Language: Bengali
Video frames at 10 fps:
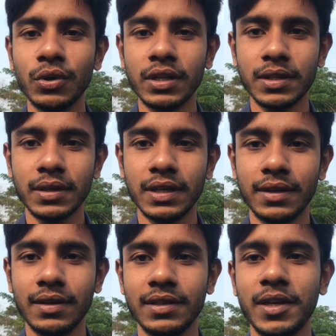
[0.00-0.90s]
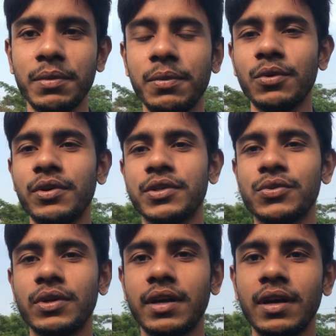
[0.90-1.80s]
খুলনাতে গিয়ে বিভিন্ন
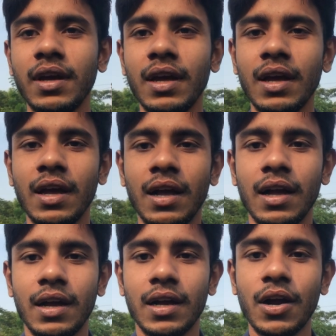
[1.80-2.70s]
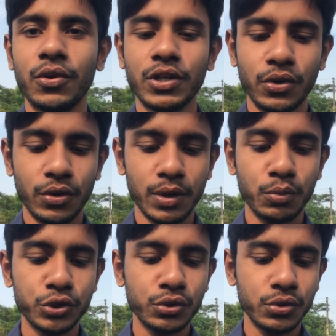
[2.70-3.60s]
রেস্তোরাঁয় খাওয়া দাওয়া করে
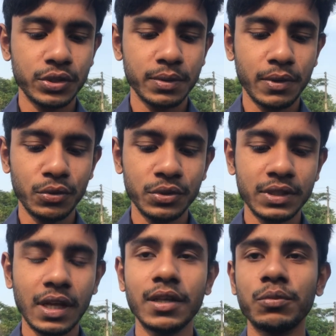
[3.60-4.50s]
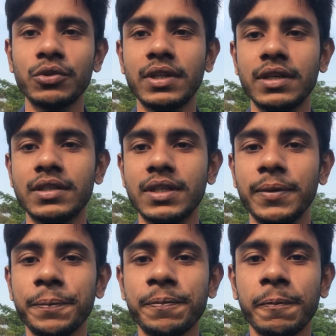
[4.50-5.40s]
ভোজন রসিক মানুষ তাদের মধ্যে একটি
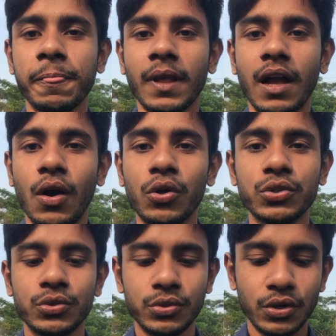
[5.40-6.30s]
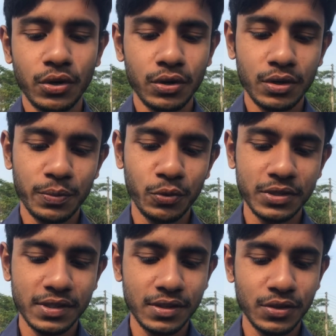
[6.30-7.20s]
অস্বস্তিকর
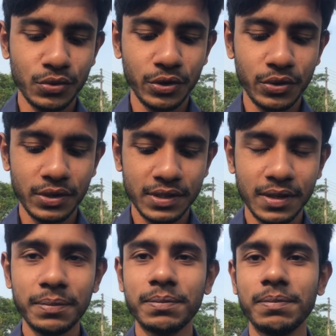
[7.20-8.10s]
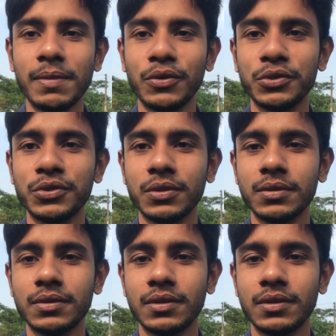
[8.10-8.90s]
পরিস্থিতি তৈরি হয়েছে মানুষজন